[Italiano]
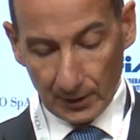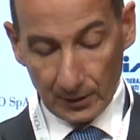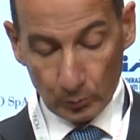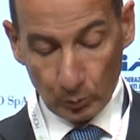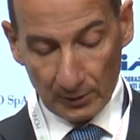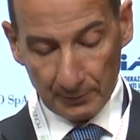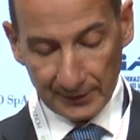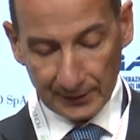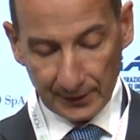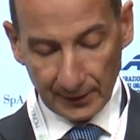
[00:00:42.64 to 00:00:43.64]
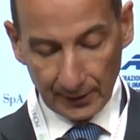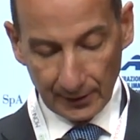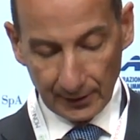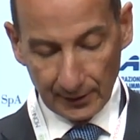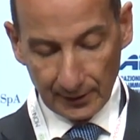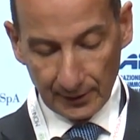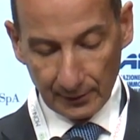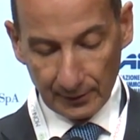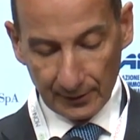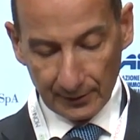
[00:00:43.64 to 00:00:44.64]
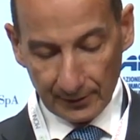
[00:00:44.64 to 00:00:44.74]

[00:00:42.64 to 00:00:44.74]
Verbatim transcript: naturalmente eh, le, le,